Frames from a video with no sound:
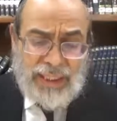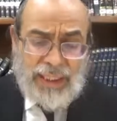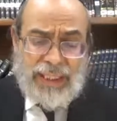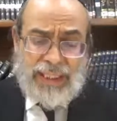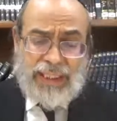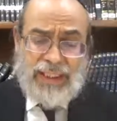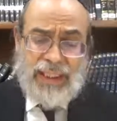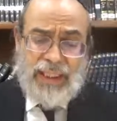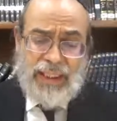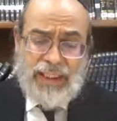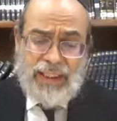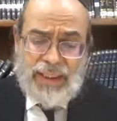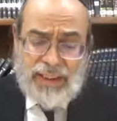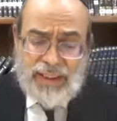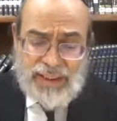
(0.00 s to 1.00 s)
Il
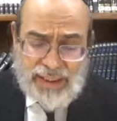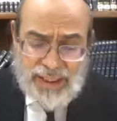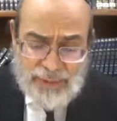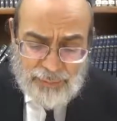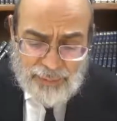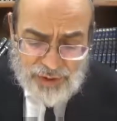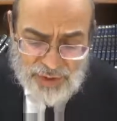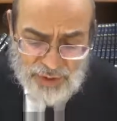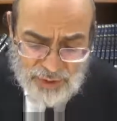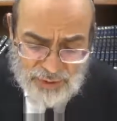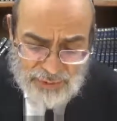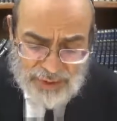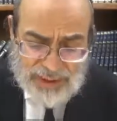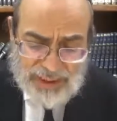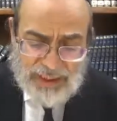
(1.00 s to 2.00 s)
dit, c'est un poisson,
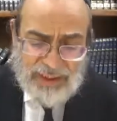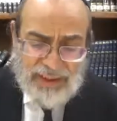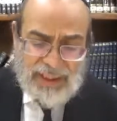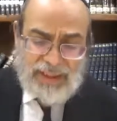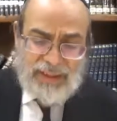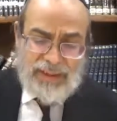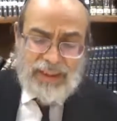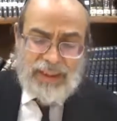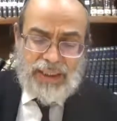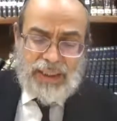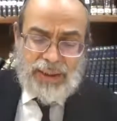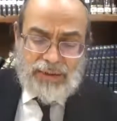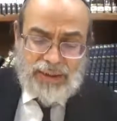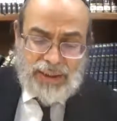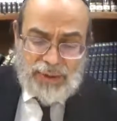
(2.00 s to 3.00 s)
c'est-à-dire il
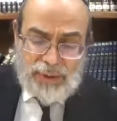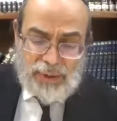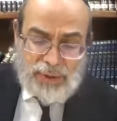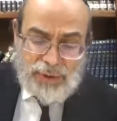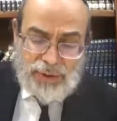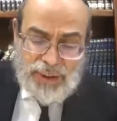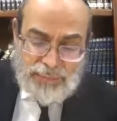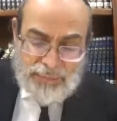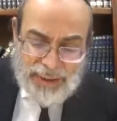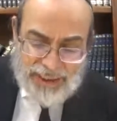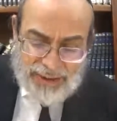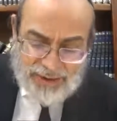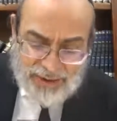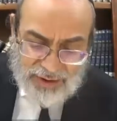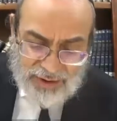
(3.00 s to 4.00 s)
est en train de se
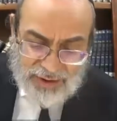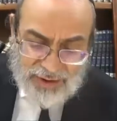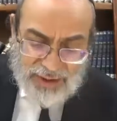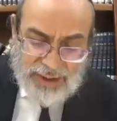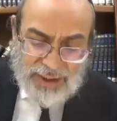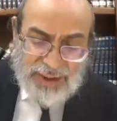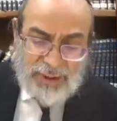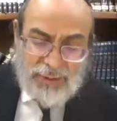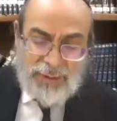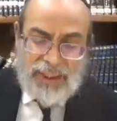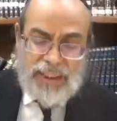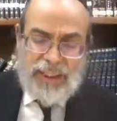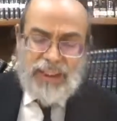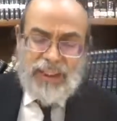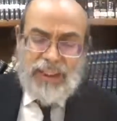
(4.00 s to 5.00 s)
débattre
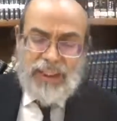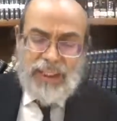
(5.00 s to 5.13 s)
oui,